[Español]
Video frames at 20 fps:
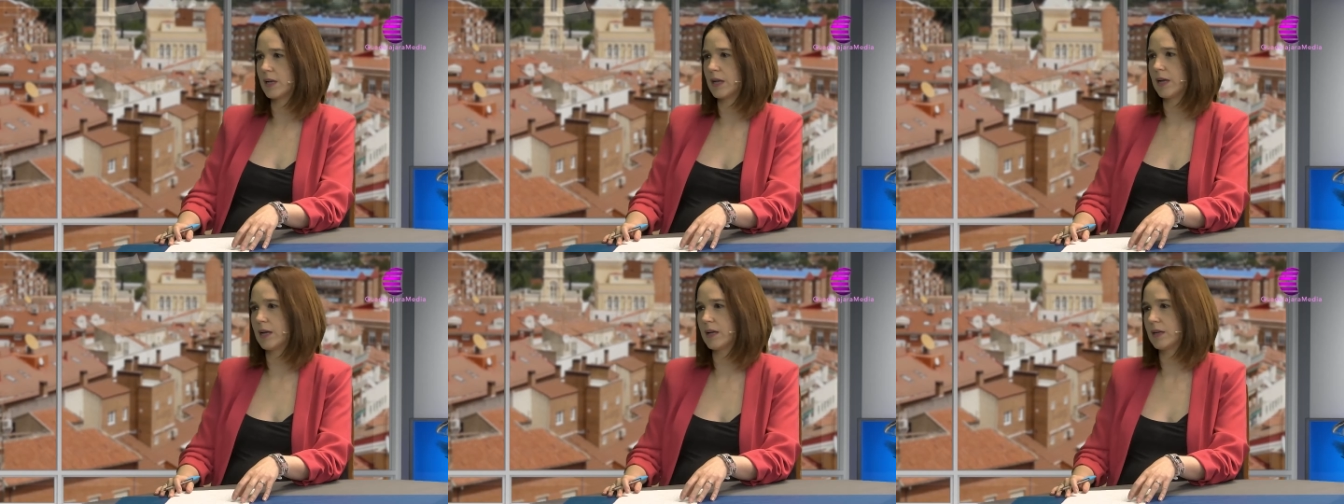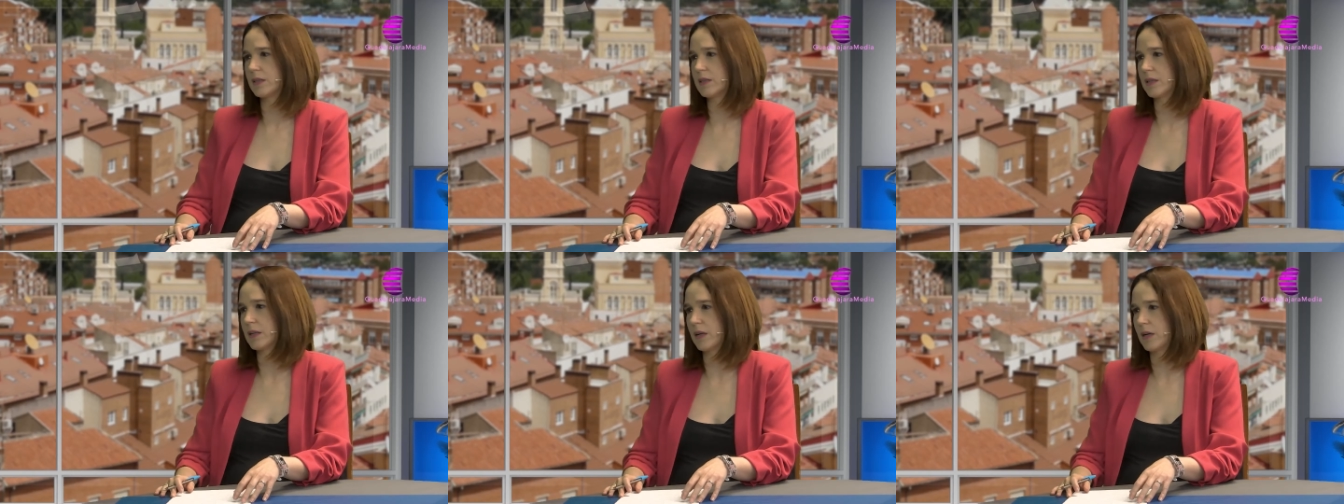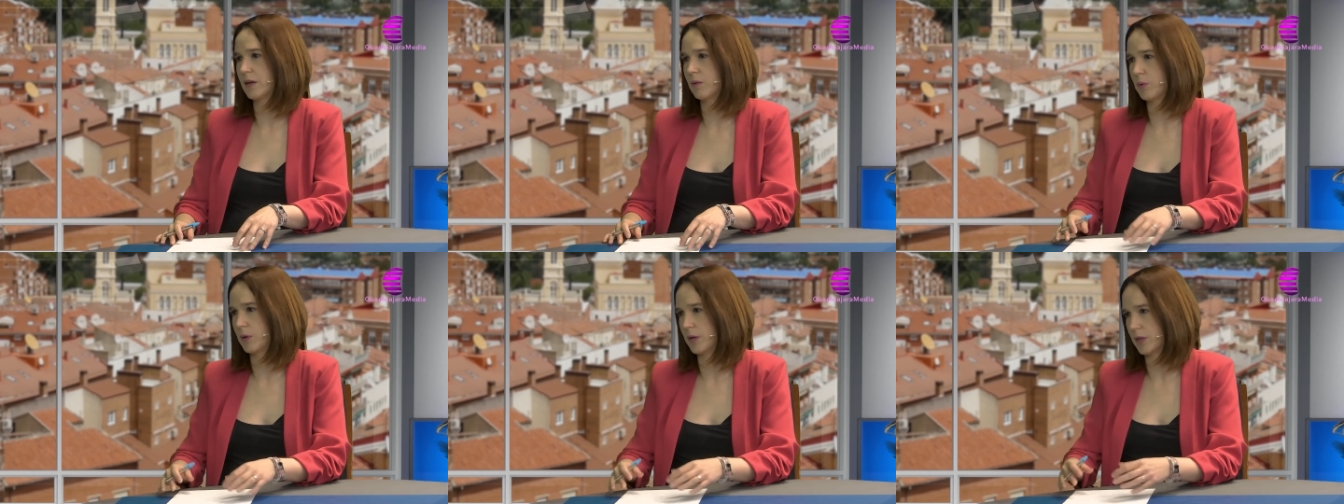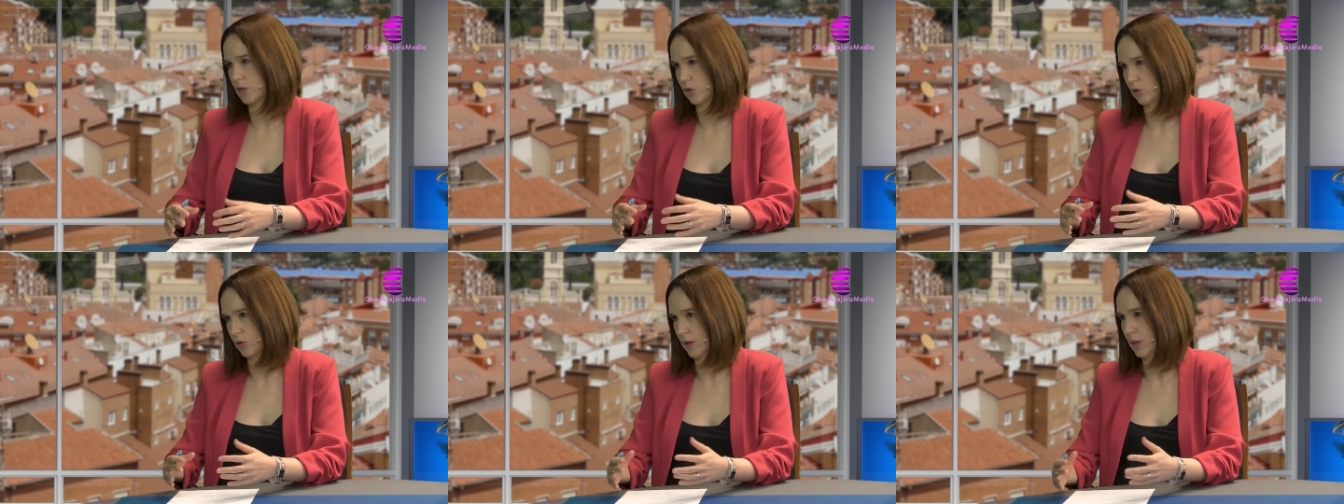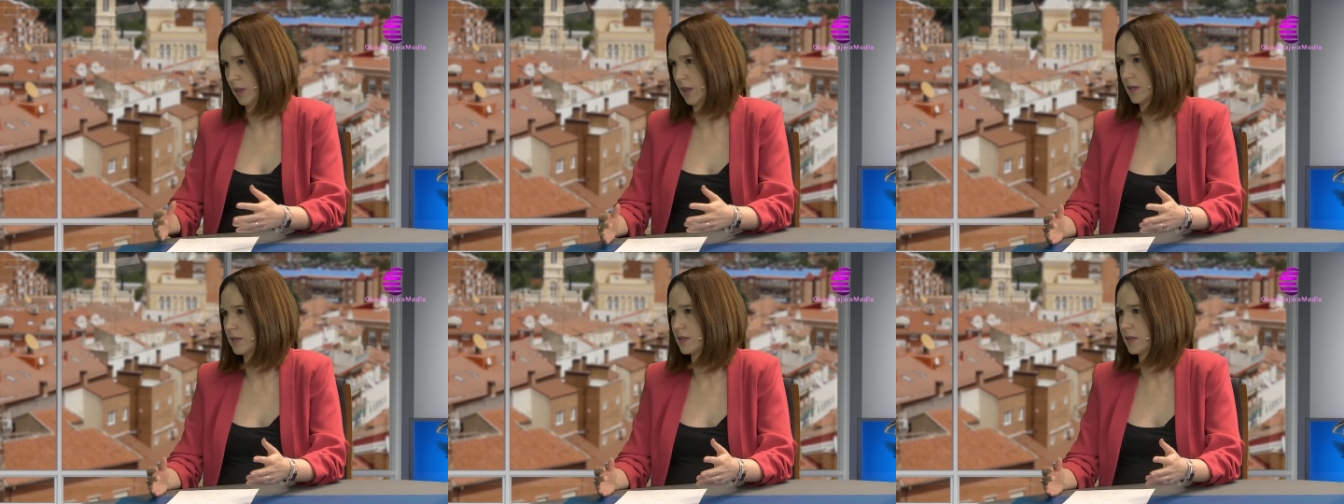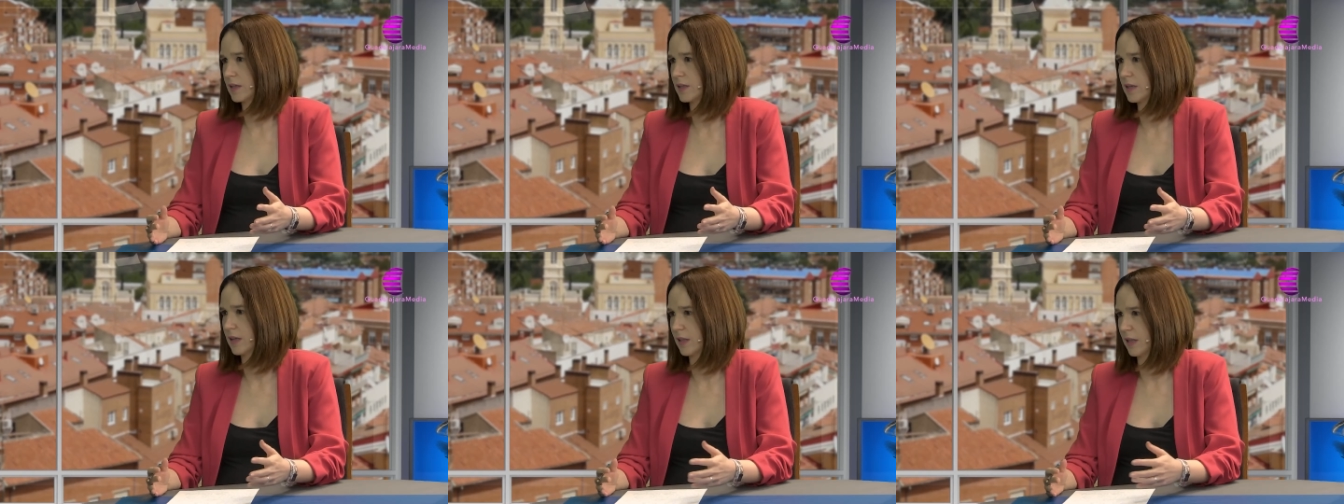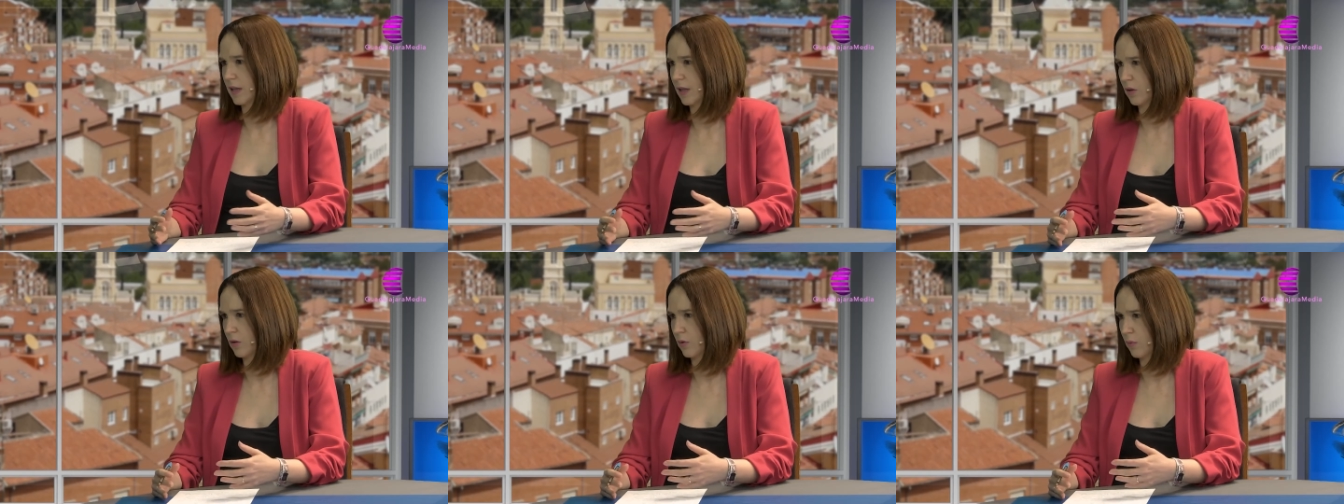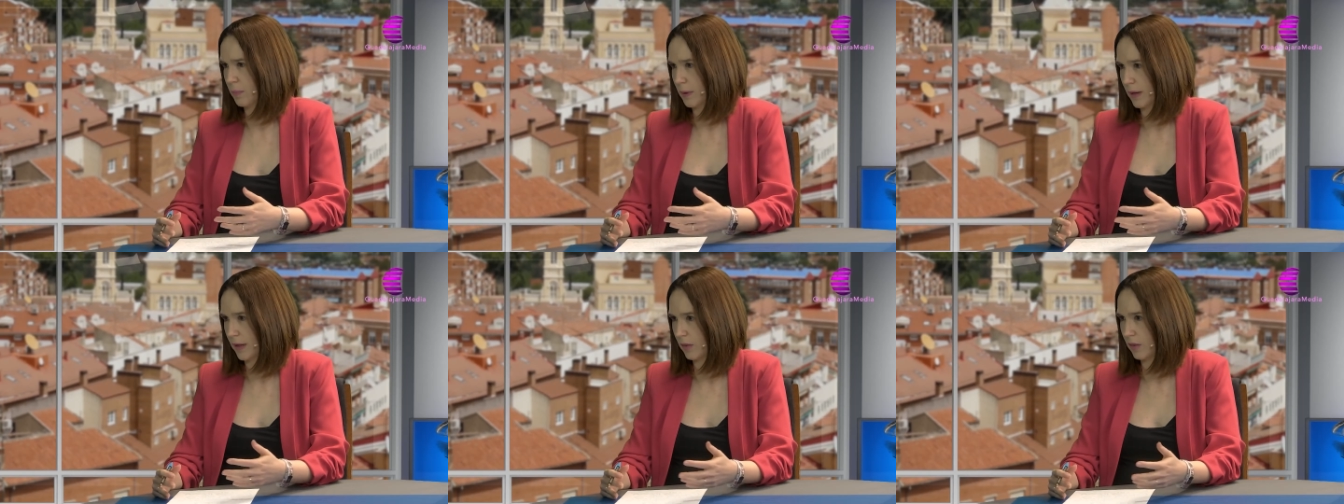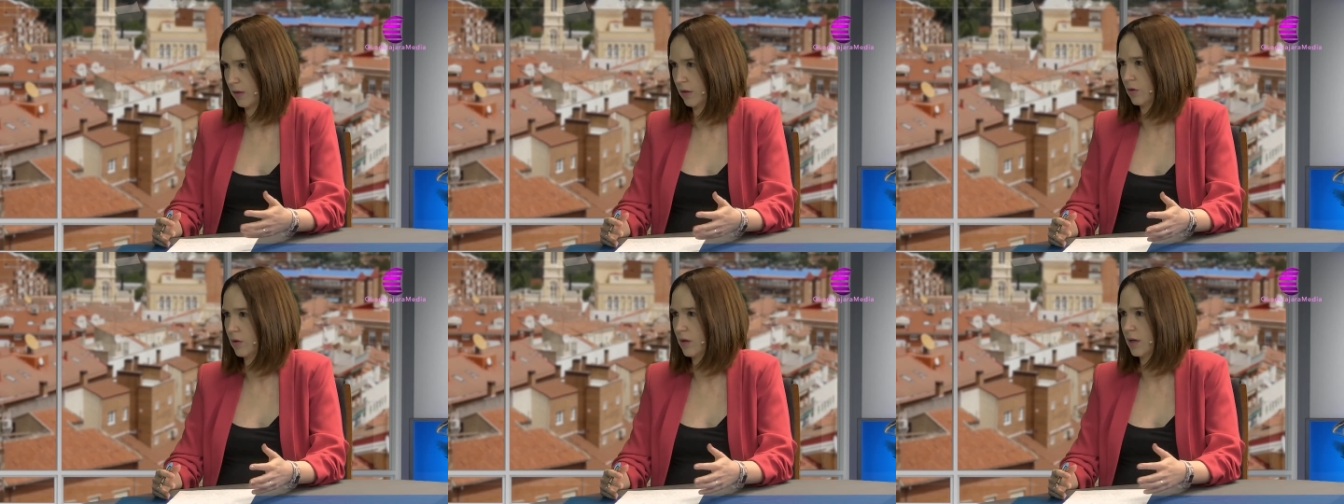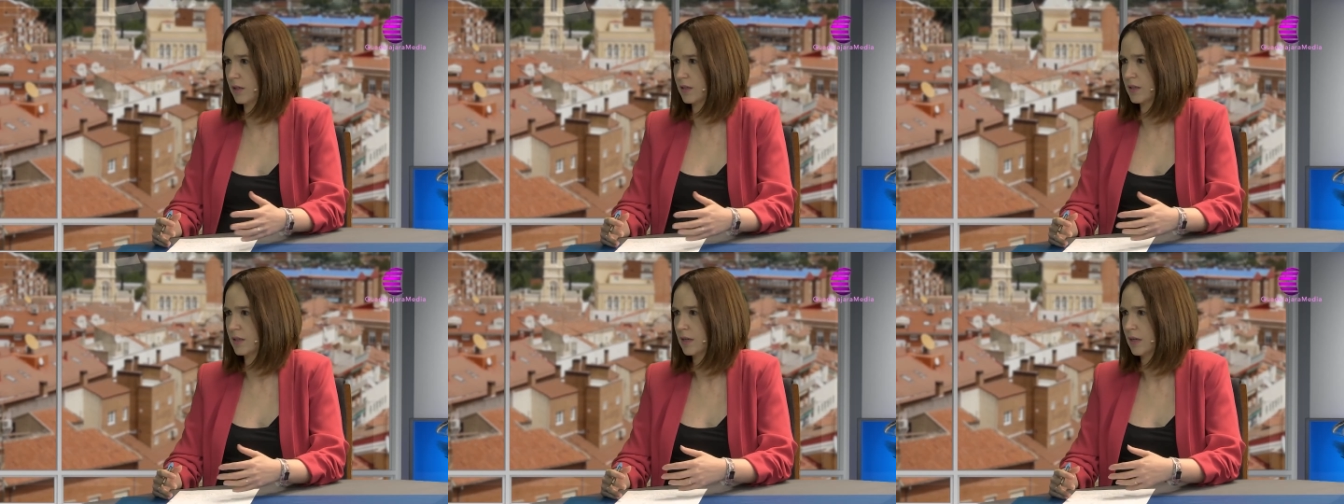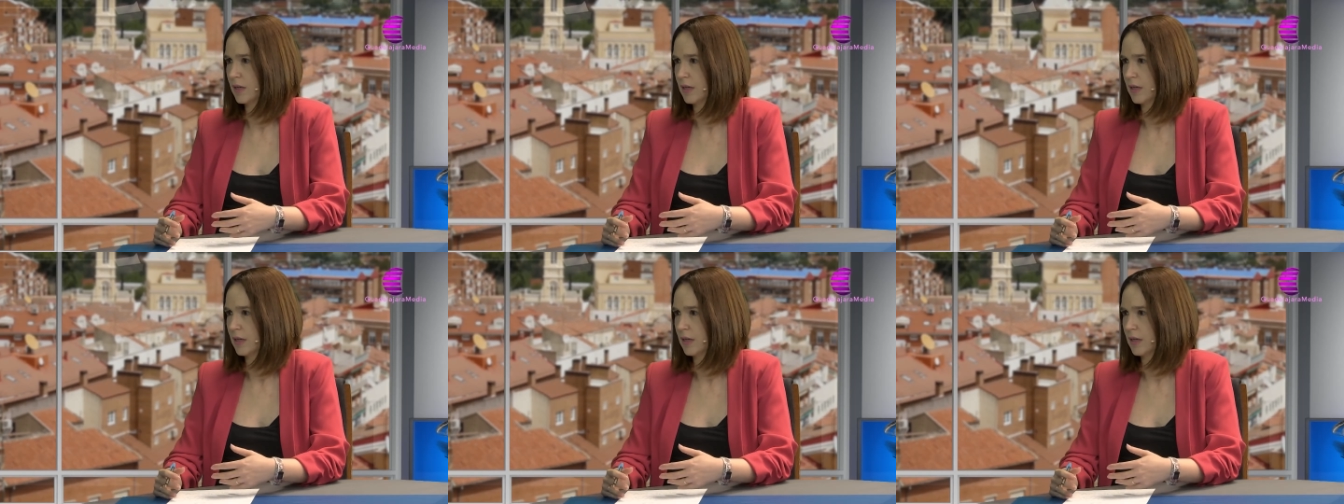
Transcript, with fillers: las eh, buenas noticias que se han dado, operaciones,